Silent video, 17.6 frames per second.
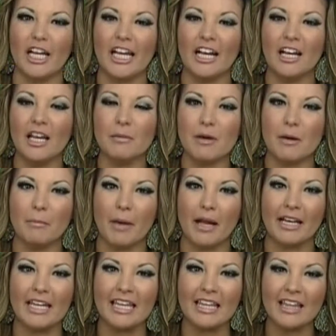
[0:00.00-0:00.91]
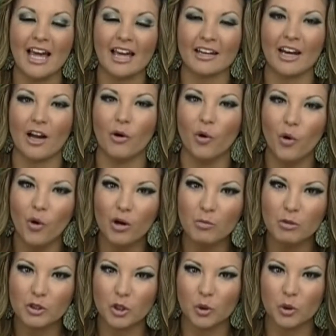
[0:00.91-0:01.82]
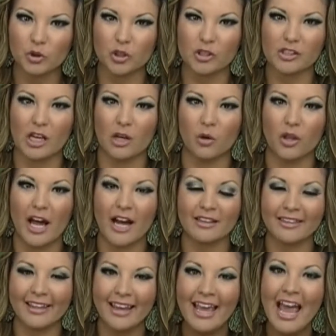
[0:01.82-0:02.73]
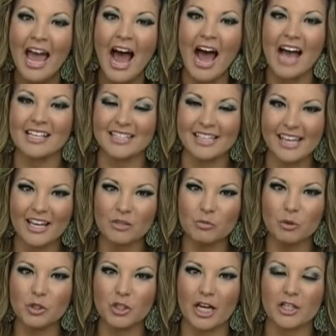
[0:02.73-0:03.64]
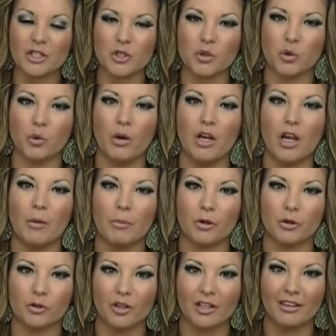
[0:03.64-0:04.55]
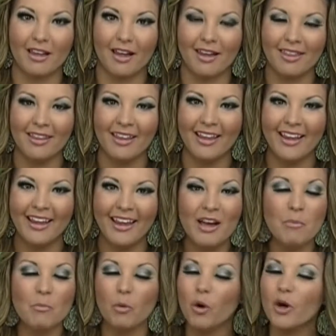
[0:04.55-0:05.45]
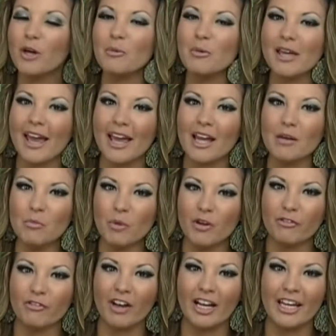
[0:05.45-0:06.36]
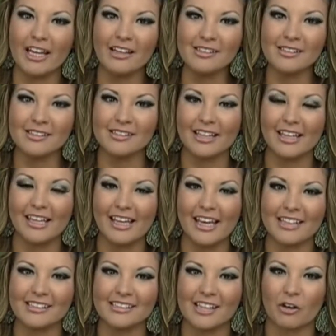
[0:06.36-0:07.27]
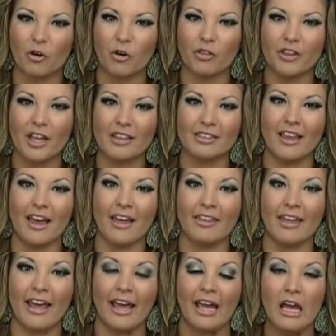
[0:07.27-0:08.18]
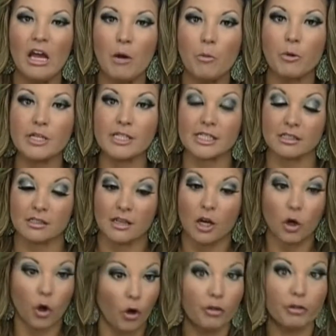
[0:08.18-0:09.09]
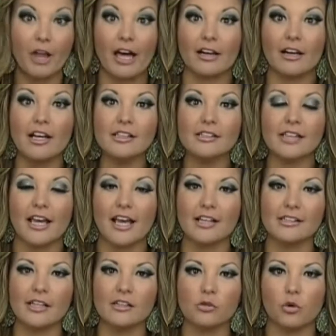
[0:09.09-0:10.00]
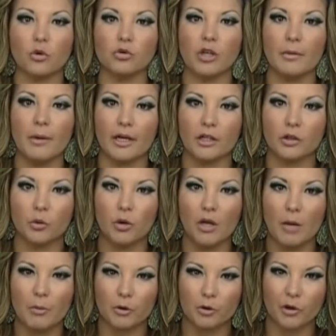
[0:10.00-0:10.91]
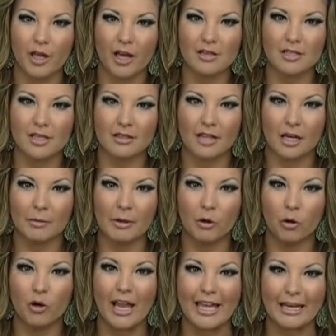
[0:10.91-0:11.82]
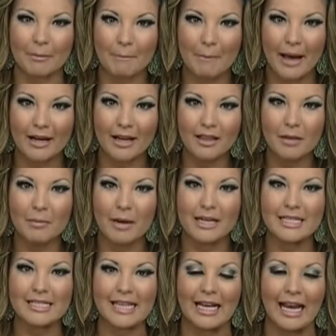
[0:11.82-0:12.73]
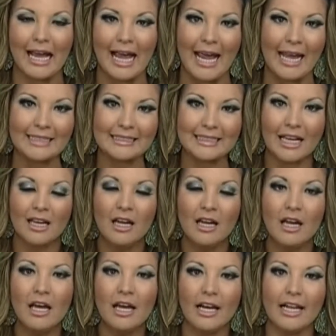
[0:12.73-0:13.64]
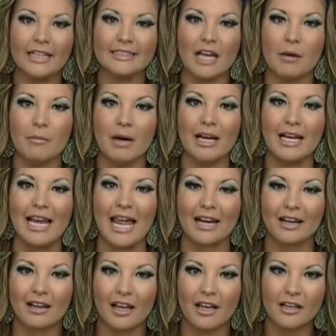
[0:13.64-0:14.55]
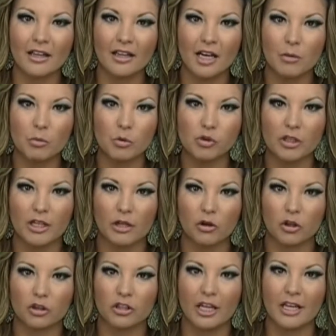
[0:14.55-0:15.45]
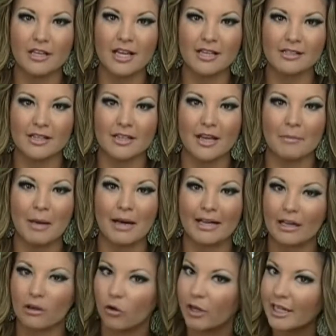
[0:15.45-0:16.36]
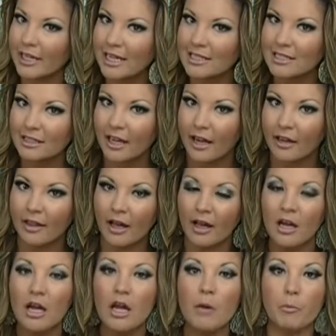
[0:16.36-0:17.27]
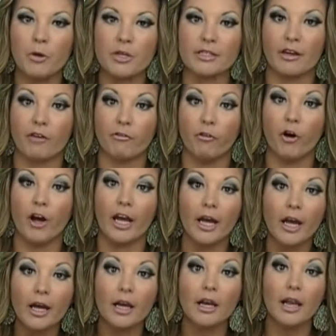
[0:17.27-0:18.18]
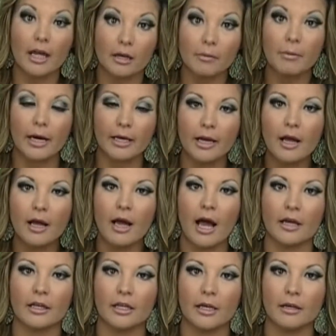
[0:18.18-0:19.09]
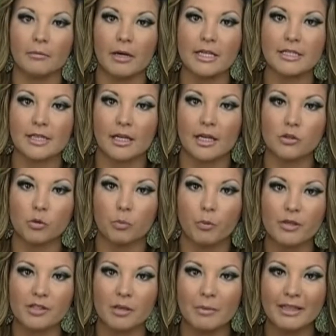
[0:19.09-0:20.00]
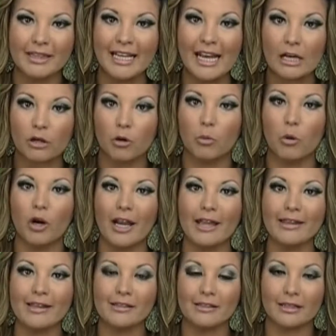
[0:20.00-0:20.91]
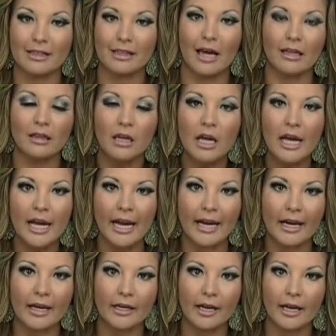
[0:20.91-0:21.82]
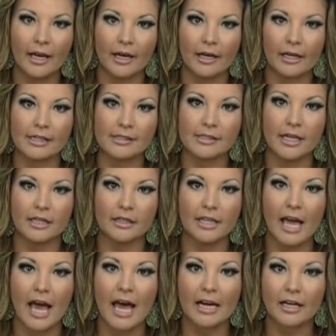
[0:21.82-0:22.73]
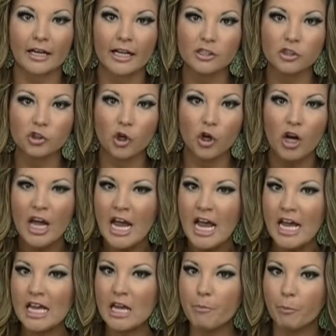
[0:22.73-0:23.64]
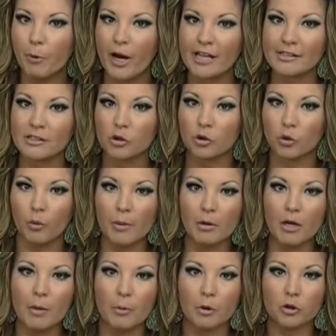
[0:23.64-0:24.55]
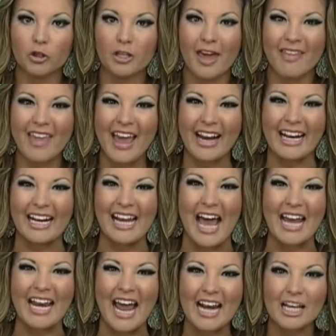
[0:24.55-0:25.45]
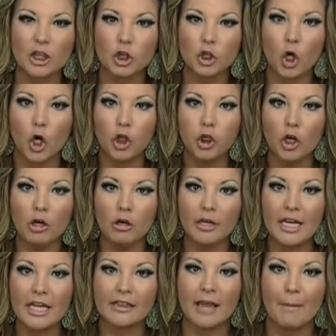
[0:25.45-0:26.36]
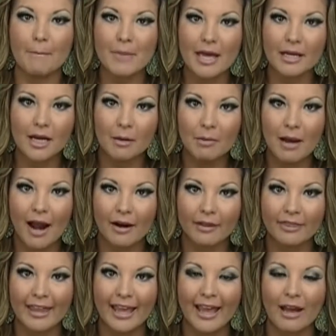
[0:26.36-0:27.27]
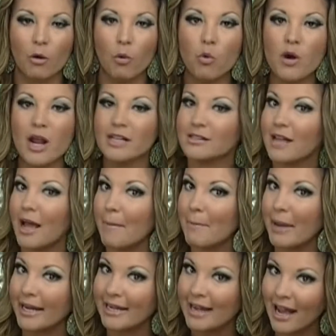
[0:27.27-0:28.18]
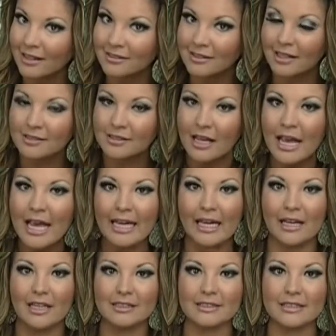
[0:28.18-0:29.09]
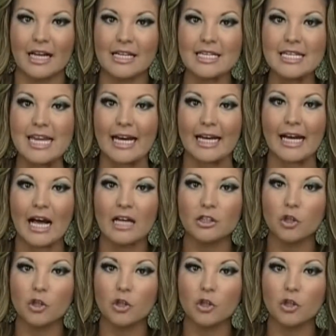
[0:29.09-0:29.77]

eso, Lili, bienvenida, Raúl, mucho gusto en saludarte. Así es, muchachos, tuve la oportunidad. Muy bien, muy feliz y este, contenta de pues contarles de esta exclusiva que tuve la oportunidad de sentarme con la hermana de Marisela. Ella le llama la reina de la música norteña, se llama Carolina Esqueda, pues que fue la hermana a quien Marisela supuestamente le robó la identidad en el reciente arresto y pues tuvimos la oportunidad de aclarar todo y también hablar de unas amenazas que le están